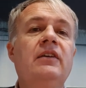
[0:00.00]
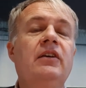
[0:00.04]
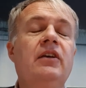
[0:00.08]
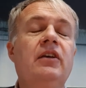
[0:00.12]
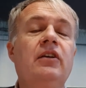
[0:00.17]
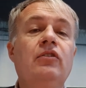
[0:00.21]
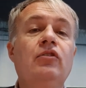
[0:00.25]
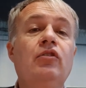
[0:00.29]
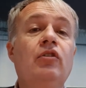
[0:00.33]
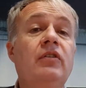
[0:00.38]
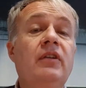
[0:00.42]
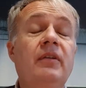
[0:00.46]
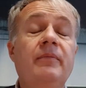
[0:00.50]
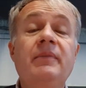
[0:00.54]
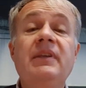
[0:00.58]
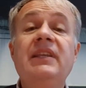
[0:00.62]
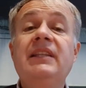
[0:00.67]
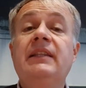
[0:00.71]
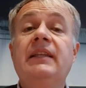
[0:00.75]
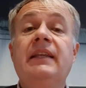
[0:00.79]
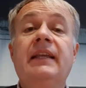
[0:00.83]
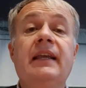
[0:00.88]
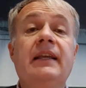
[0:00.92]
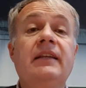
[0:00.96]
eh, donne
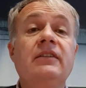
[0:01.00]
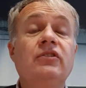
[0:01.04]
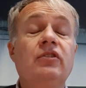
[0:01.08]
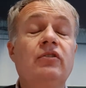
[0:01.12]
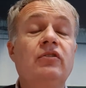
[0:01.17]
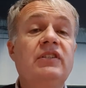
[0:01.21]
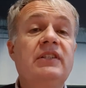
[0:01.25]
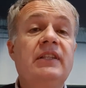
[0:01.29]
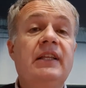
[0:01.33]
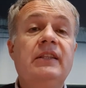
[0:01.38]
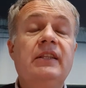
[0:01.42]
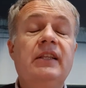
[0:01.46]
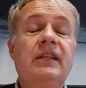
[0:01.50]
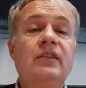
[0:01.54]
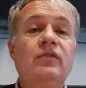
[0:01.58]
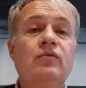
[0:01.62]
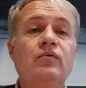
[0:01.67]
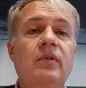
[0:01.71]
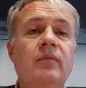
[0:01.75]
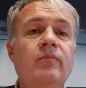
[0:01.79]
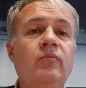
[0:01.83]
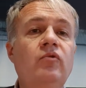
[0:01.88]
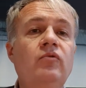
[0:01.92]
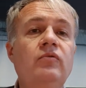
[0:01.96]
mitiche che sono state le
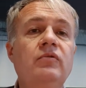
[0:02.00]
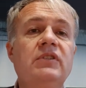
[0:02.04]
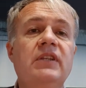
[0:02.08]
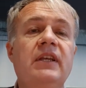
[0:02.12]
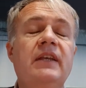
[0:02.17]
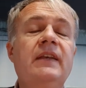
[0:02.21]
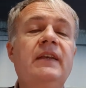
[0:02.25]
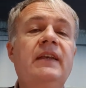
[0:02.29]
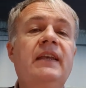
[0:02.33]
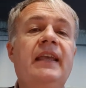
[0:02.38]
sue muse